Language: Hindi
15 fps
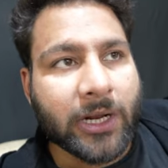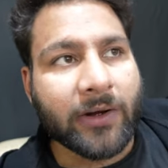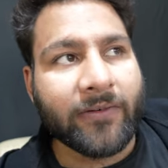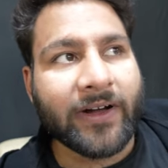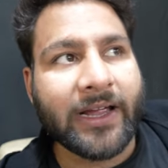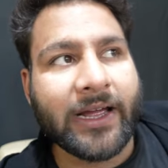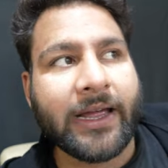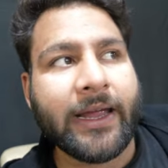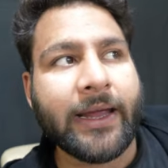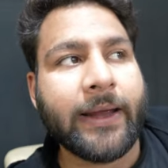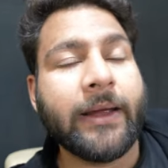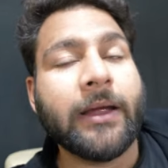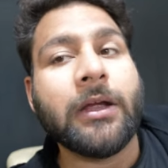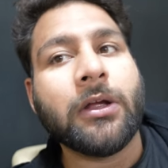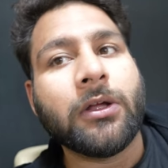लगवाया है
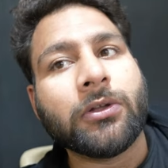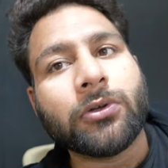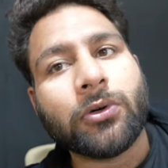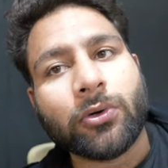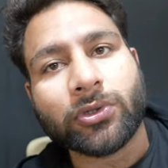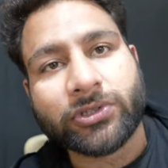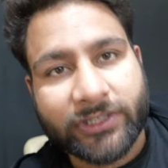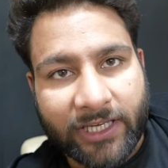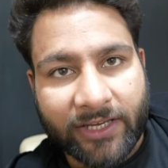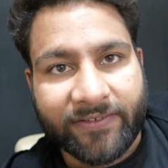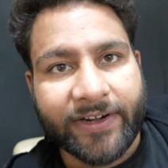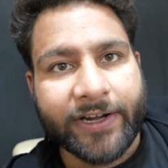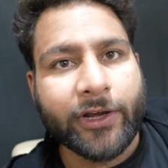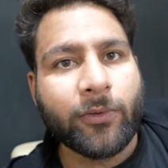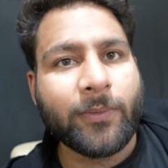तो उसकी
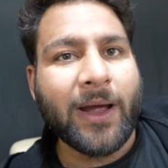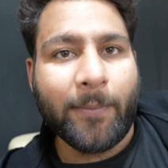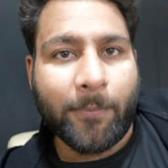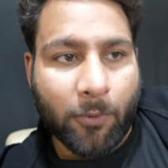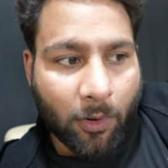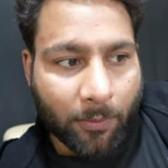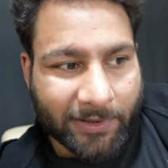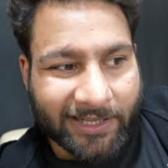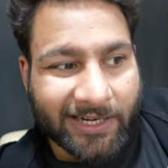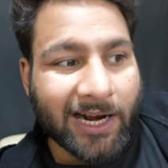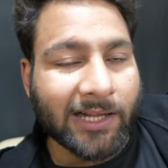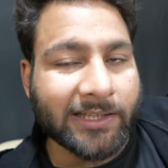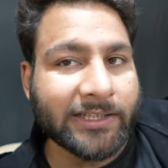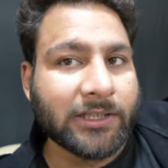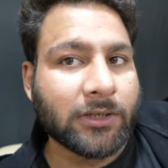वीडियो मैं आपको अभी
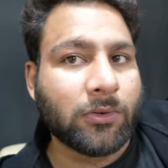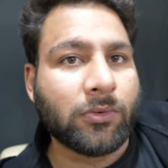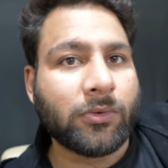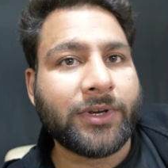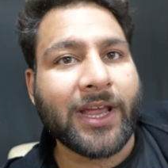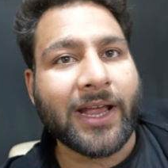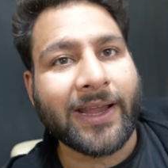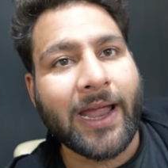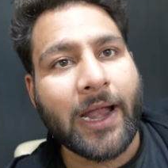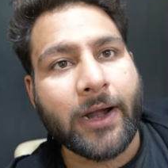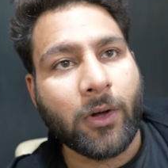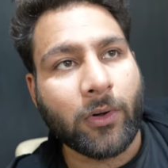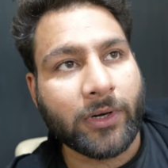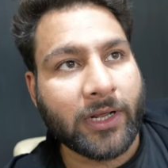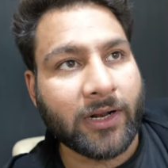दिखा देता हूँ क्या क्या एड
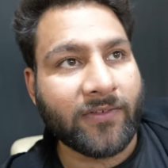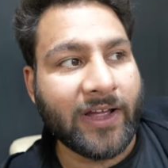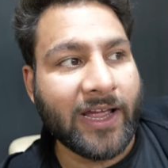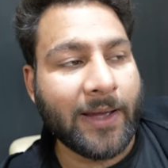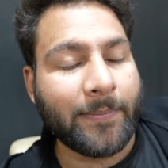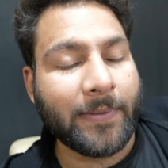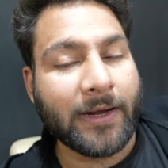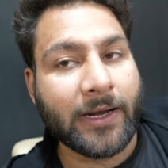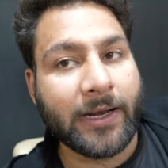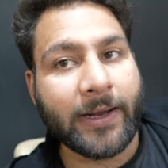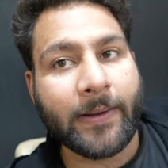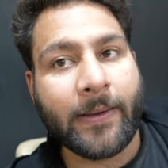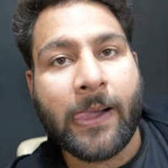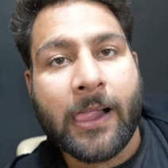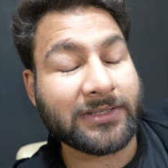ऑन करवाया है अपन ने
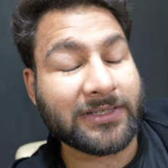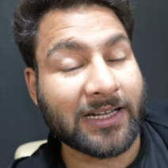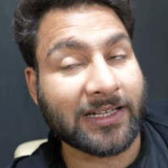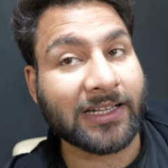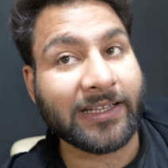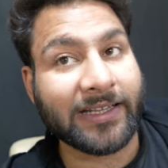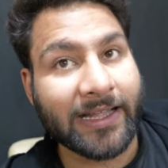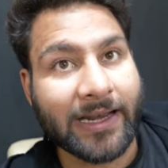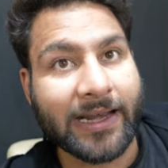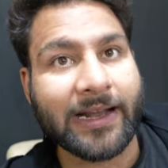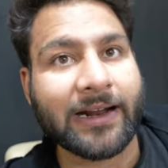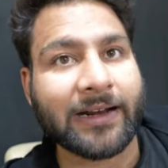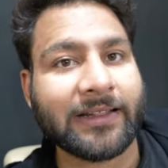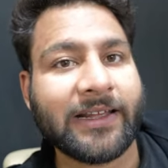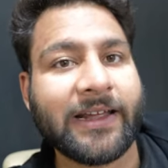ज़्यादा देर नहीं
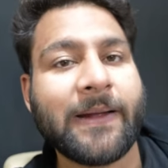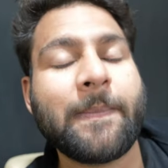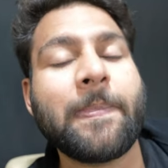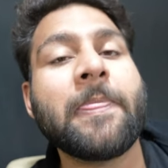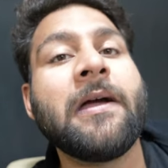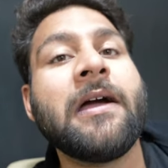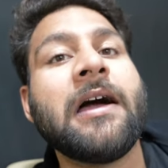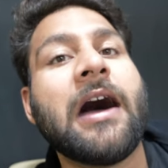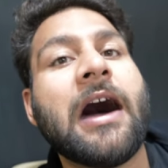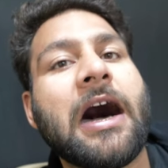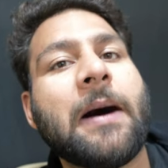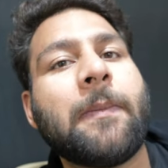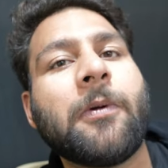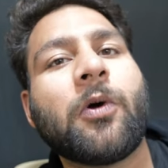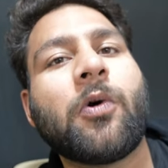करते हैं
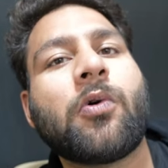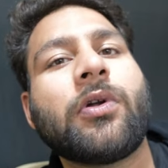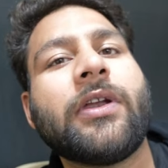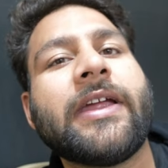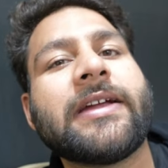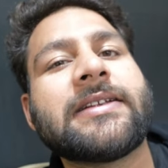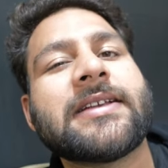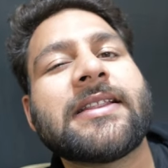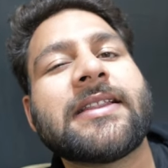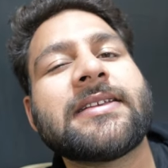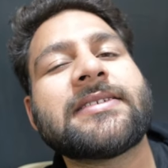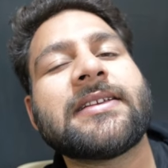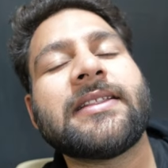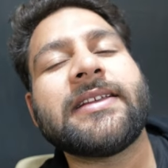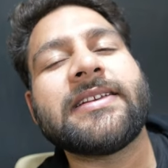आप लोगों को लेके चलते हैं
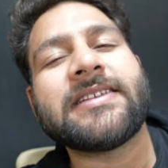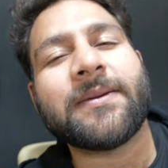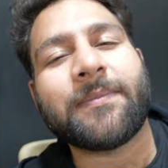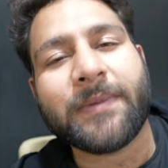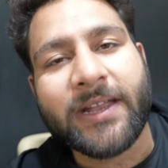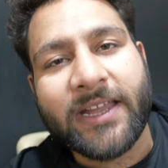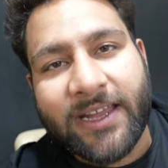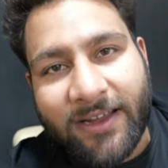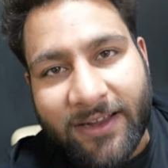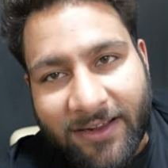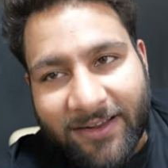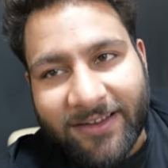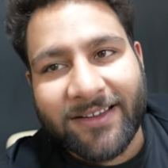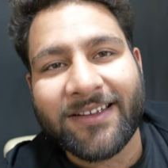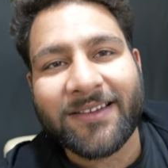जल्दी से अपनी
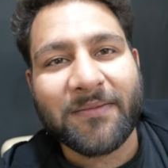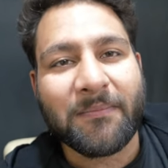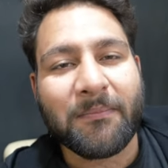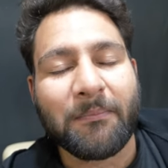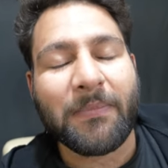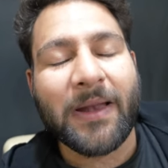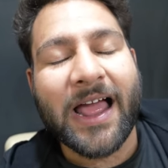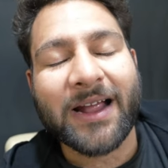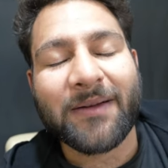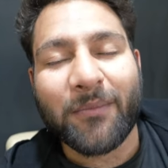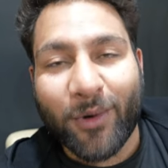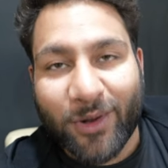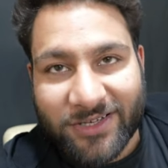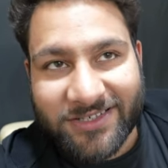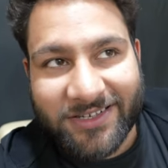ब्लैक
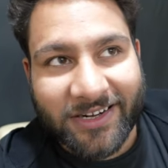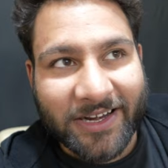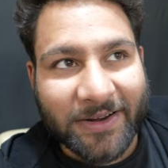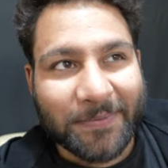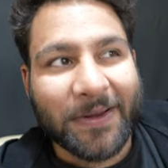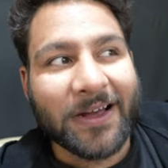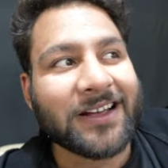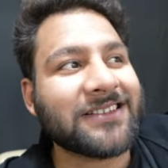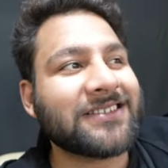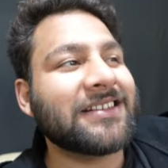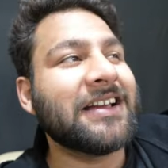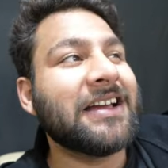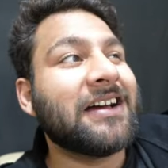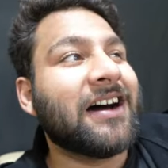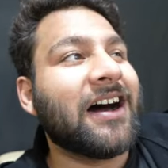मॉन्स्टर के पास
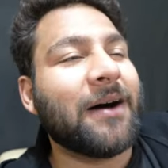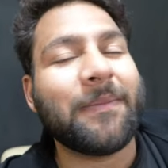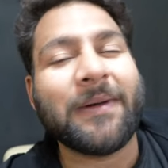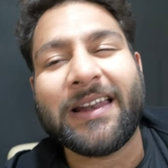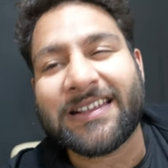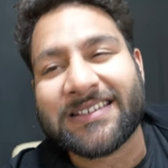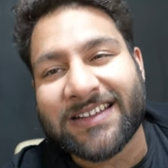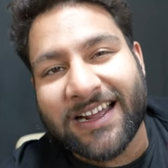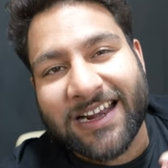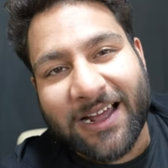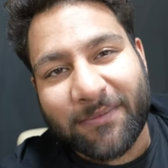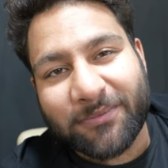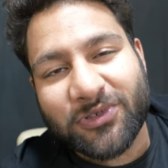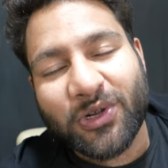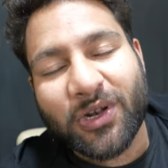अपन ने इसका
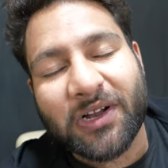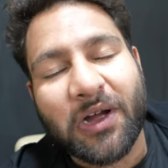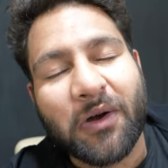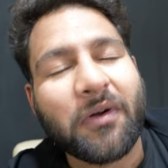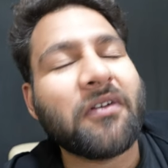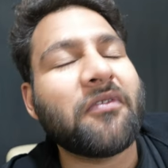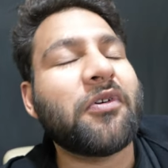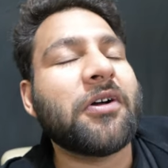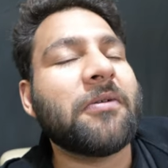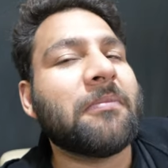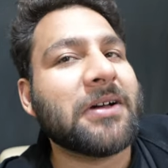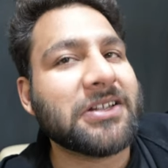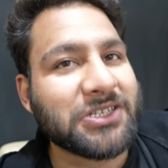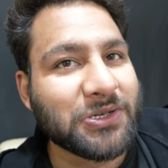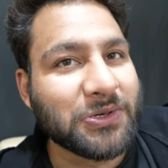नाम जो रखा हुआ है वो है
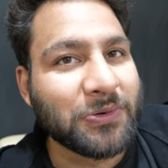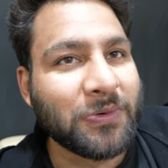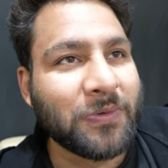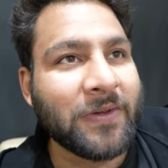मजनू